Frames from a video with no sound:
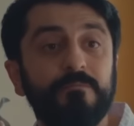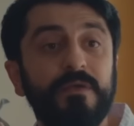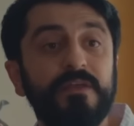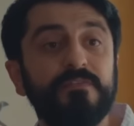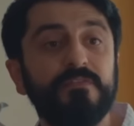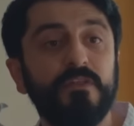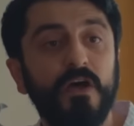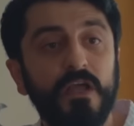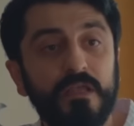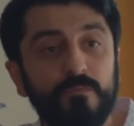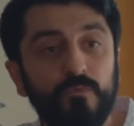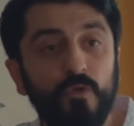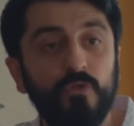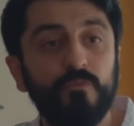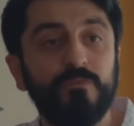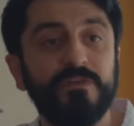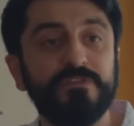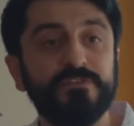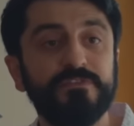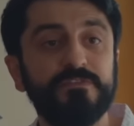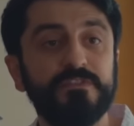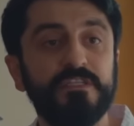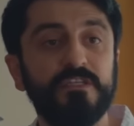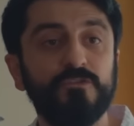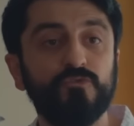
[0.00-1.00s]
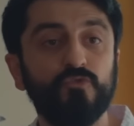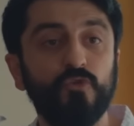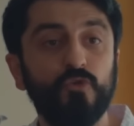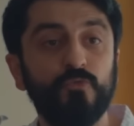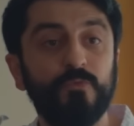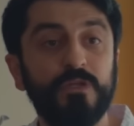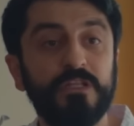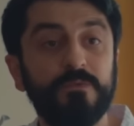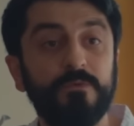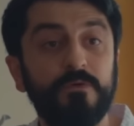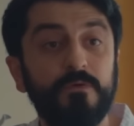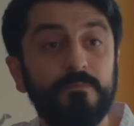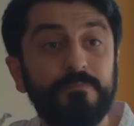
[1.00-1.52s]
Ben de ayıp olmasın diye
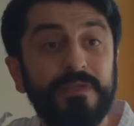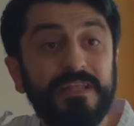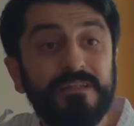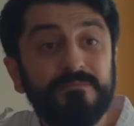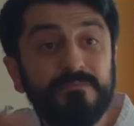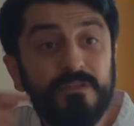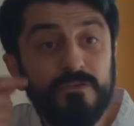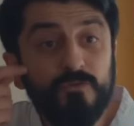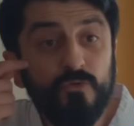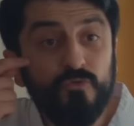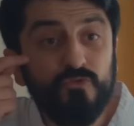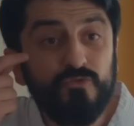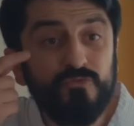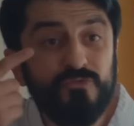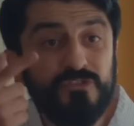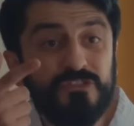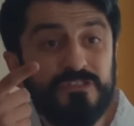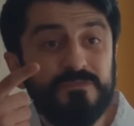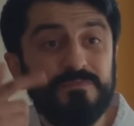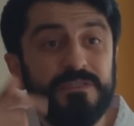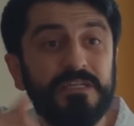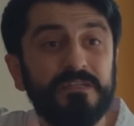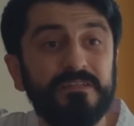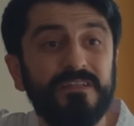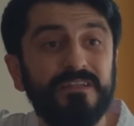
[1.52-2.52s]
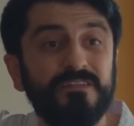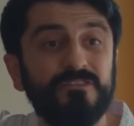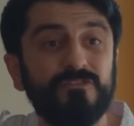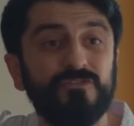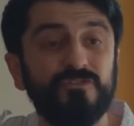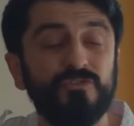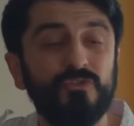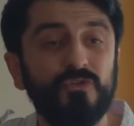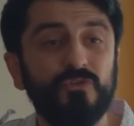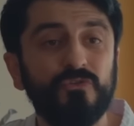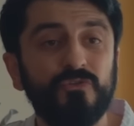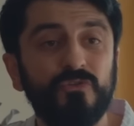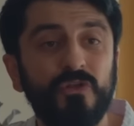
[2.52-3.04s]
sormadım ama benim de gözüm sizi bir yerden
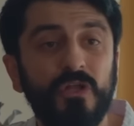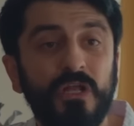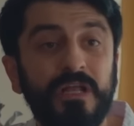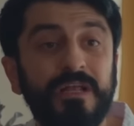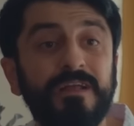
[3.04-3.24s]
ısırıyor.